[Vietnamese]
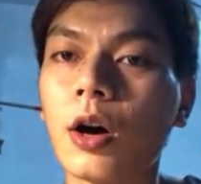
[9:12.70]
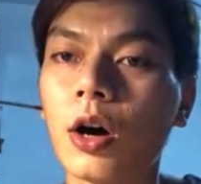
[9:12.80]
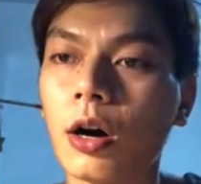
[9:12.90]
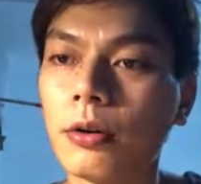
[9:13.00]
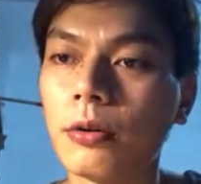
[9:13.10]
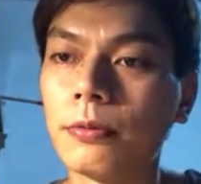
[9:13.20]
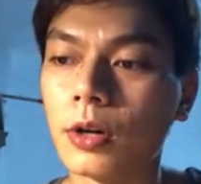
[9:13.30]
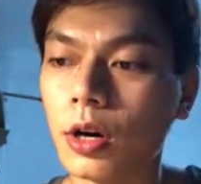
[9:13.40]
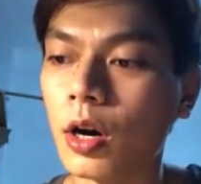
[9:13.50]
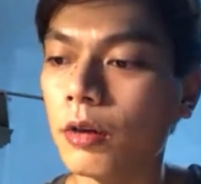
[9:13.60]
họ
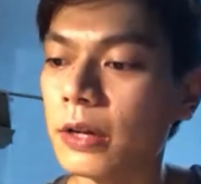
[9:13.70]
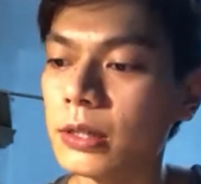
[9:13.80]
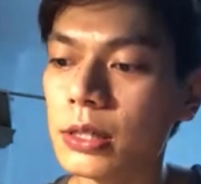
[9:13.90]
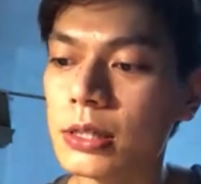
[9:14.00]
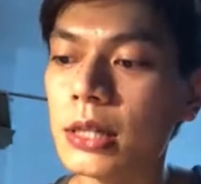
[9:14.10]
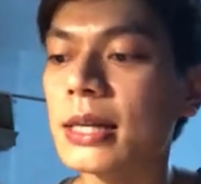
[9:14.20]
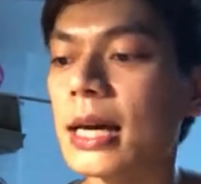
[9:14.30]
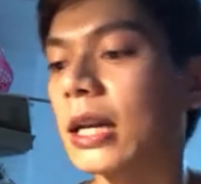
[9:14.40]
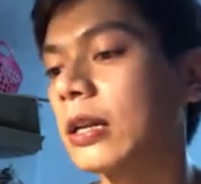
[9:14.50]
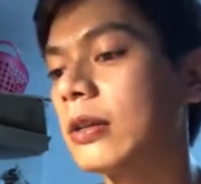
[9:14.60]
họ họ vẫn chưa siết
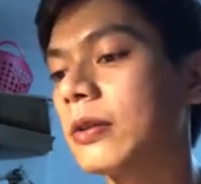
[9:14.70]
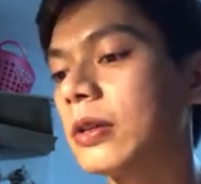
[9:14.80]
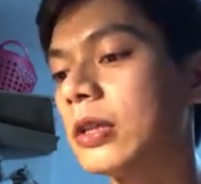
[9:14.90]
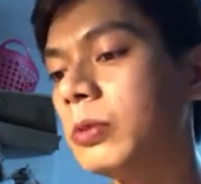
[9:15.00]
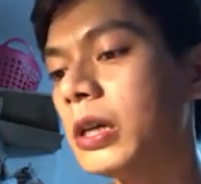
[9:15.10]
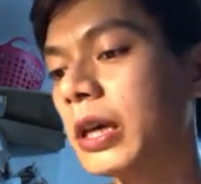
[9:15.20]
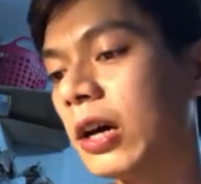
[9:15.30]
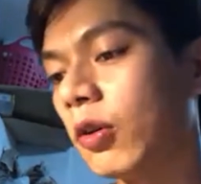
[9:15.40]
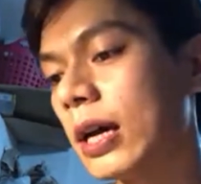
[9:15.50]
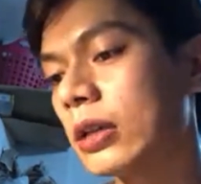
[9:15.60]
chặt giống như
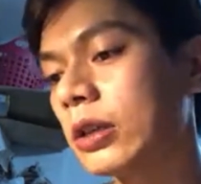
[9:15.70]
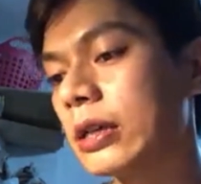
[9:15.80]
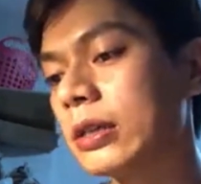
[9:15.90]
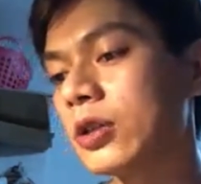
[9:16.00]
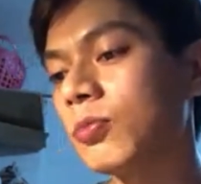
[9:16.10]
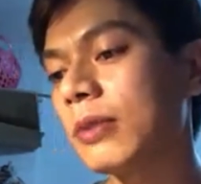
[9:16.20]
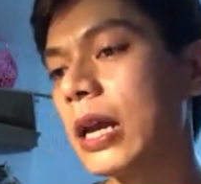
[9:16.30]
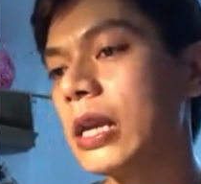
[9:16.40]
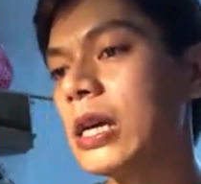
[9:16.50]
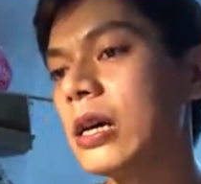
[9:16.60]
kiểu là ngày xưa chúng ta
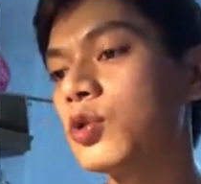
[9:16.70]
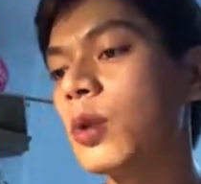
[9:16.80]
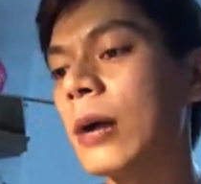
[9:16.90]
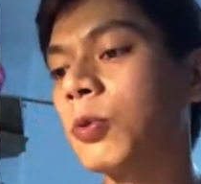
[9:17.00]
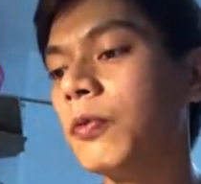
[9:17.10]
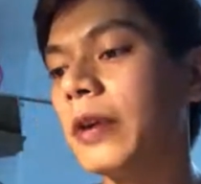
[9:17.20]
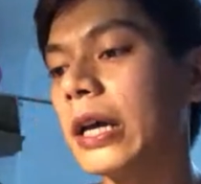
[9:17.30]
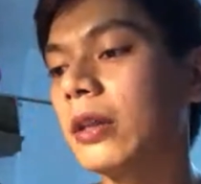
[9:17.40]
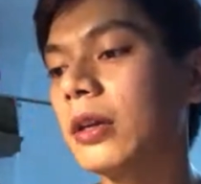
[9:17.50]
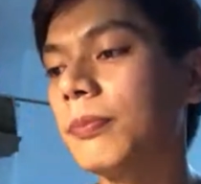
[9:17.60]
đi à, du học cũng
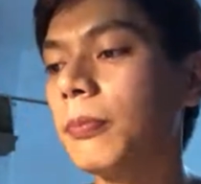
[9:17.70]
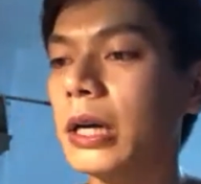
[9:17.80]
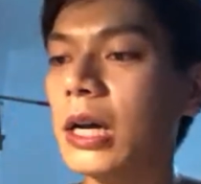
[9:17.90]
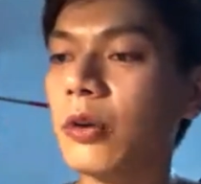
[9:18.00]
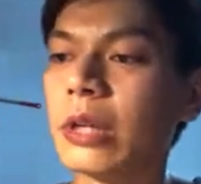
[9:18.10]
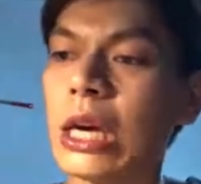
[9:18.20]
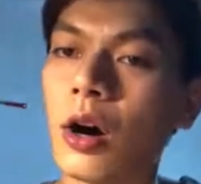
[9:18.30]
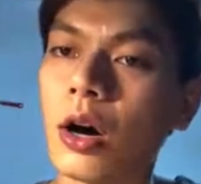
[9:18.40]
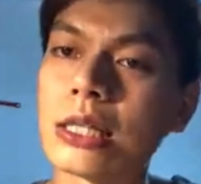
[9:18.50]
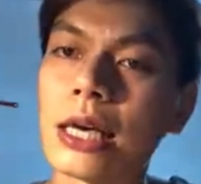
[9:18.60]
vậy tức là mới đầu thì
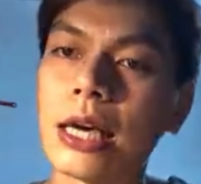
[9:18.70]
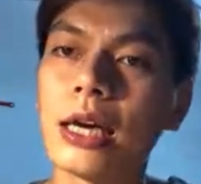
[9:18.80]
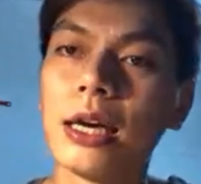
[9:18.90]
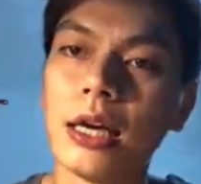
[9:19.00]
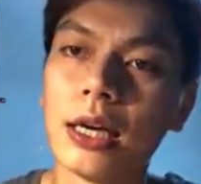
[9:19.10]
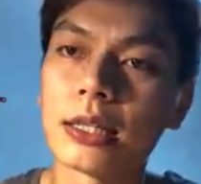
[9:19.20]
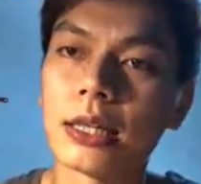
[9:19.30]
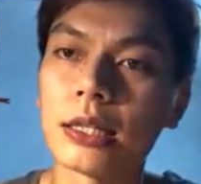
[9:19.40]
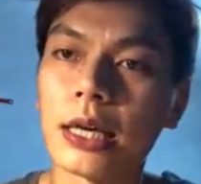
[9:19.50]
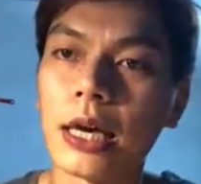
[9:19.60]
họ sẽ
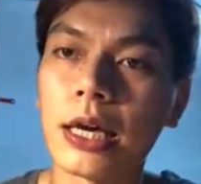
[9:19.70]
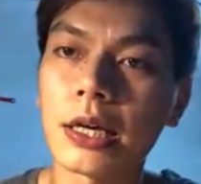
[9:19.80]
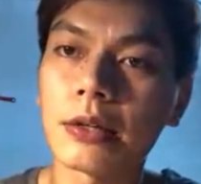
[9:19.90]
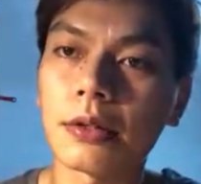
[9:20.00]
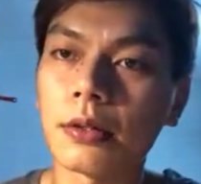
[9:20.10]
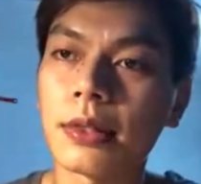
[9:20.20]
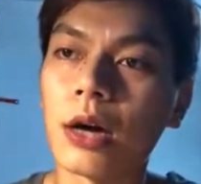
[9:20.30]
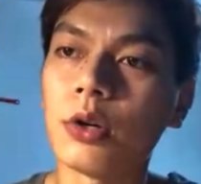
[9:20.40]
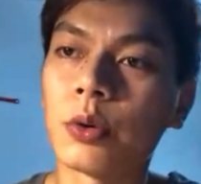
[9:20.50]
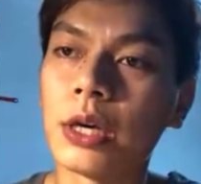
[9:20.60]
sẽ sẽ
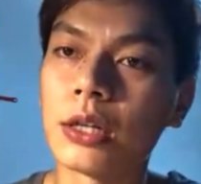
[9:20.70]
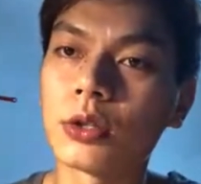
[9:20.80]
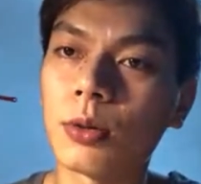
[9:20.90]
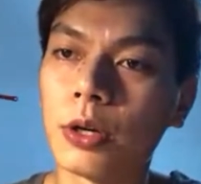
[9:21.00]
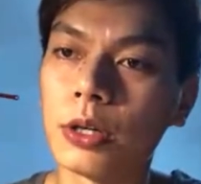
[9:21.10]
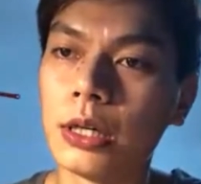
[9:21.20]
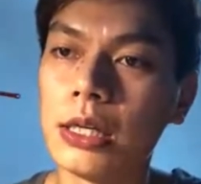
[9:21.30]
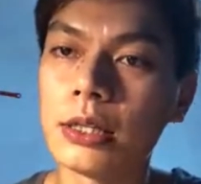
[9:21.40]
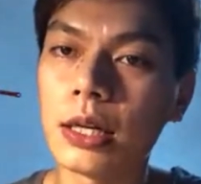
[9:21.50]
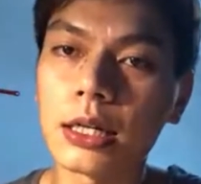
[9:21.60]
tạo điều kiện cho mọi người
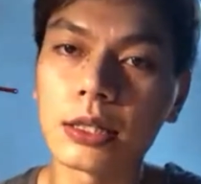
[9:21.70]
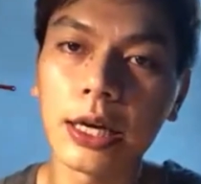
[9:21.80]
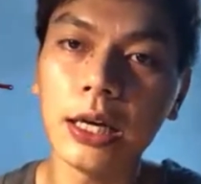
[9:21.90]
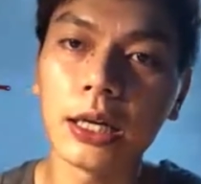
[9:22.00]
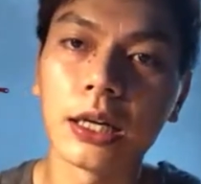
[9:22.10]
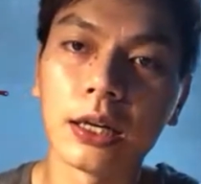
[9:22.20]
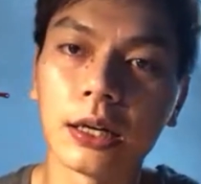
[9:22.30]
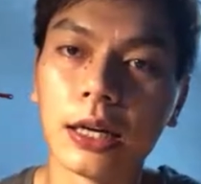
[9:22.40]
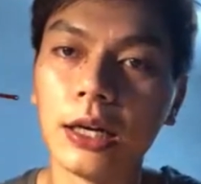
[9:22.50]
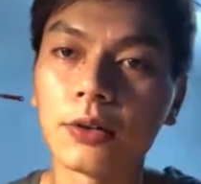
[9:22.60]
đi rất là dễ
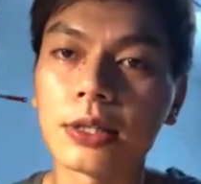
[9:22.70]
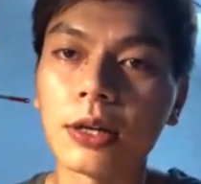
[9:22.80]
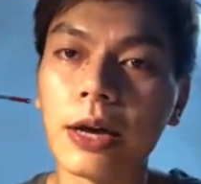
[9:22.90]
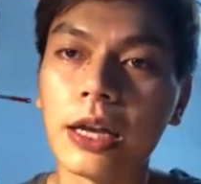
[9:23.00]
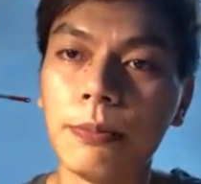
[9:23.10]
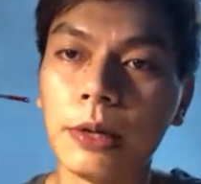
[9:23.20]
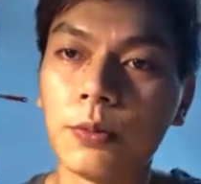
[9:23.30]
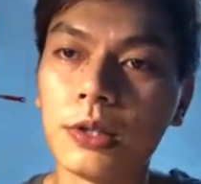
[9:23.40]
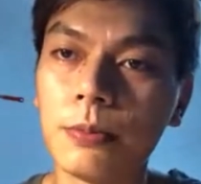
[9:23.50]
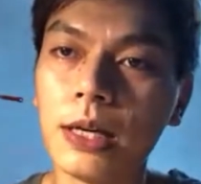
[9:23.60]
đấy còn sau này thì mình
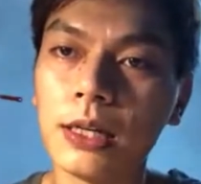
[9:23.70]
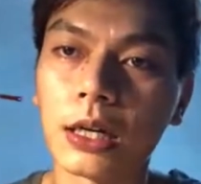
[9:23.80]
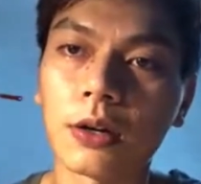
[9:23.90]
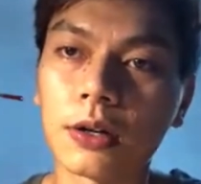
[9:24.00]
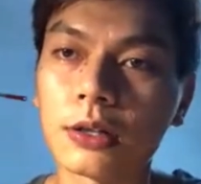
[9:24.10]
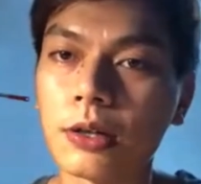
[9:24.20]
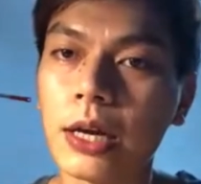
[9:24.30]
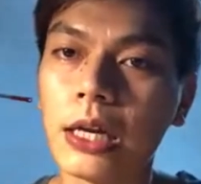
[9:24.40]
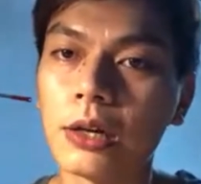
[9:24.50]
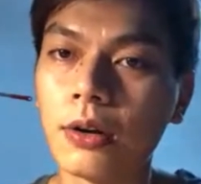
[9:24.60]
cũng chưa biết được sau
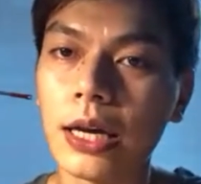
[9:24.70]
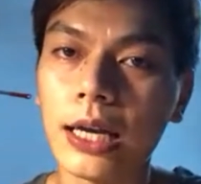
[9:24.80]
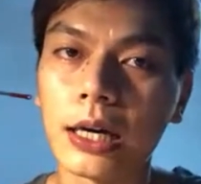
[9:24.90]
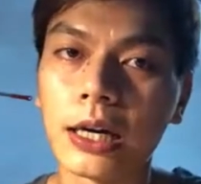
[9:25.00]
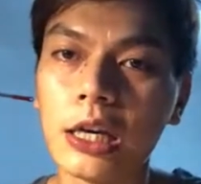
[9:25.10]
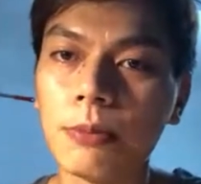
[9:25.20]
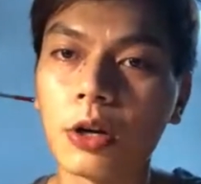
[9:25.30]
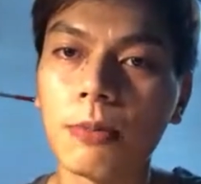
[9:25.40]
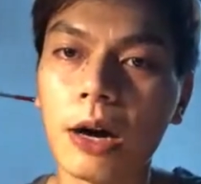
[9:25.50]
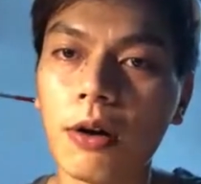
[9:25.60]
này thì có lẽ là khi mà
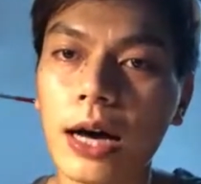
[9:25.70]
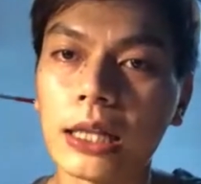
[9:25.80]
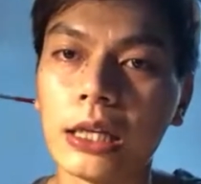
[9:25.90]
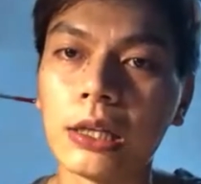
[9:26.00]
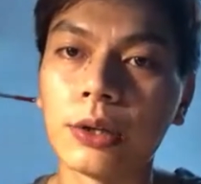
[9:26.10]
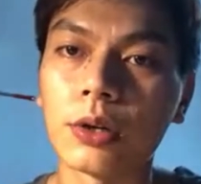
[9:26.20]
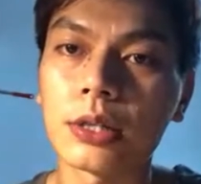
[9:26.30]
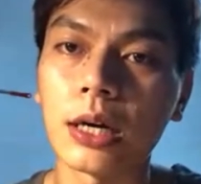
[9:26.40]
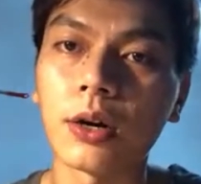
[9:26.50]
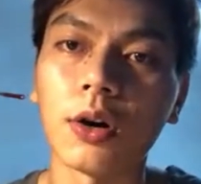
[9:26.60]
nó bão hòa thì nó
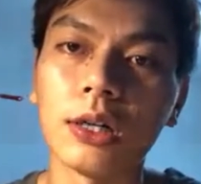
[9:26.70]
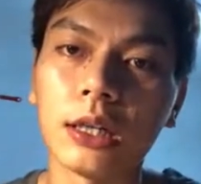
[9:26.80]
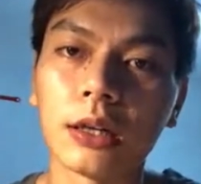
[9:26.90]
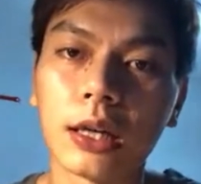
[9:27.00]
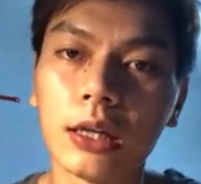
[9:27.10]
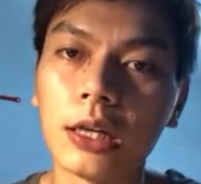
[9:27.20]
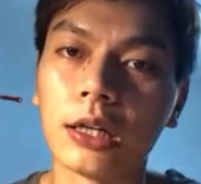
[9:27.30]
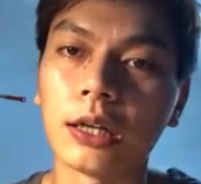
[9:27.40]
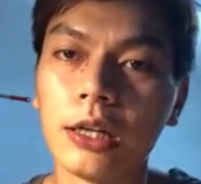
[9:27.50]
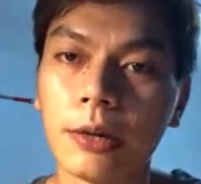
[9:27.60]
sẽ khó hơn thế nhưng ở
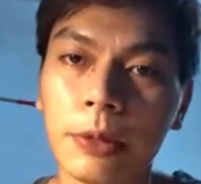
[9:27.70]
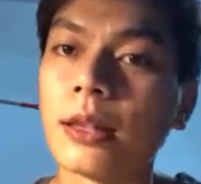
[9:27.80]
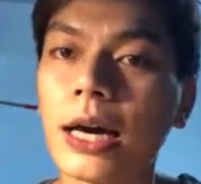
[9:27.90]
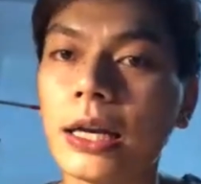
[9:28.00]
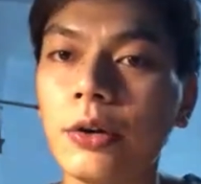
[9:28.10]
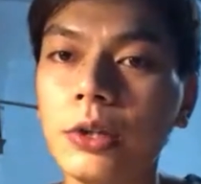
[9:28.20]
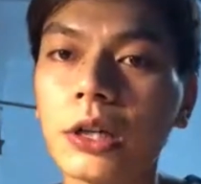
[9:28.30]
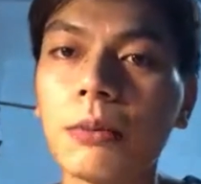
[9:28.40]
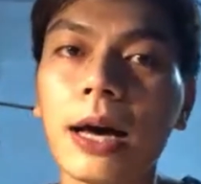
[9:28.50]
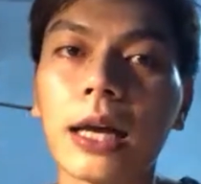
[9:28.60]
thời điểm hiện tại nếu như
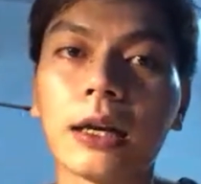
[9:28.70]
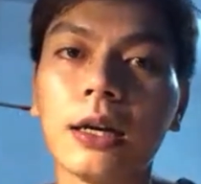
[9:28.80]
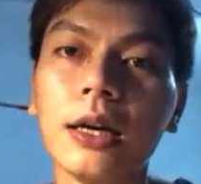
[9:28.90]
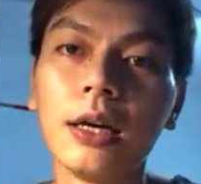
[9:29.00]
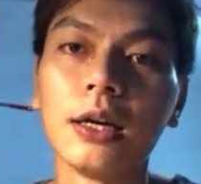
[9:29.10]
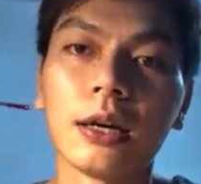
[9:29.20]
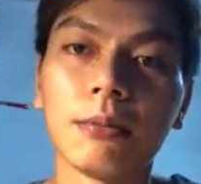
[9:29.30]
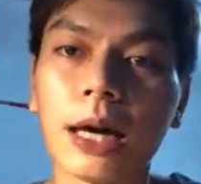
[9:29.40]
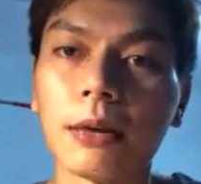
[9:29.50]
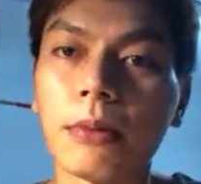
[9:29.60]
các bạn
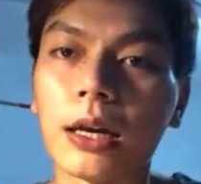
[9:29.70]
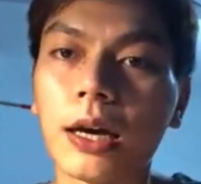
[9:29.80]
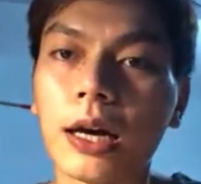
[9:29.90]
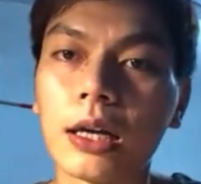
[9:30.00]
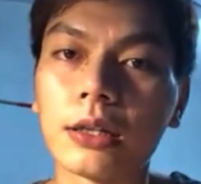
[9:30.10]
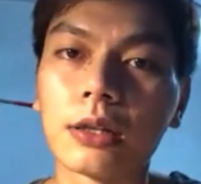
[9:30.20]
bạn bạn à,